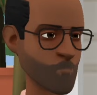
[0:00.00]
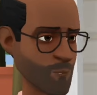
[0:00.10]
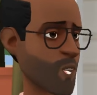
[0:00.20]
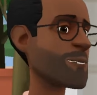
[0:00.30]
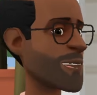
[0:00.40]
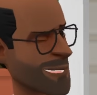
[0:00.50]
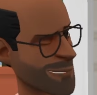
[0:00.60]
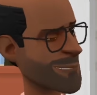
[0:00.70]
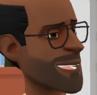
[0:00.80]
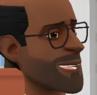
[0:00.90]
Ok
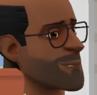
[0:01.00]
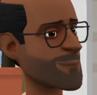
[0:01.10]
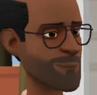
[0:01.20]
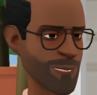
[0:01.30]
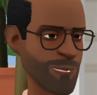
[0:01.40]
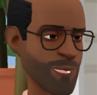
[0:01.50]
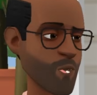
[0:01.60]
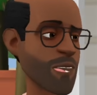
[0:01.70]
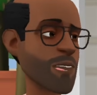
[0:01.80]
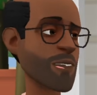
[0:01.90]
merci maître, je
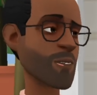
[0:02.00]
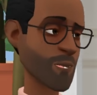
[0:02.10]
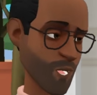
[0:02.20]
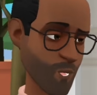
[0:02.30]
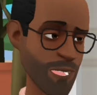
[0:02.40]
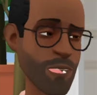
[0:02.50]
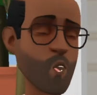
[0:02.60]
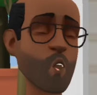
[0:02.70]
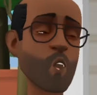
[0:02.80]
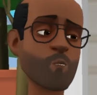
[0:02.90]
t'enverrai de l'argent sur
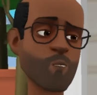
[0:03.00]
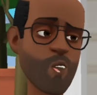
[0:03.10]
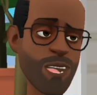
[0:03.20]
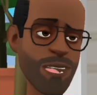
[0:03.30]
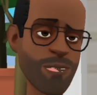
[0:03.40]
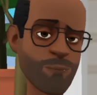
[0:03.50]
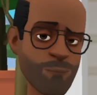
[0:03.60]
ton compte bancaire.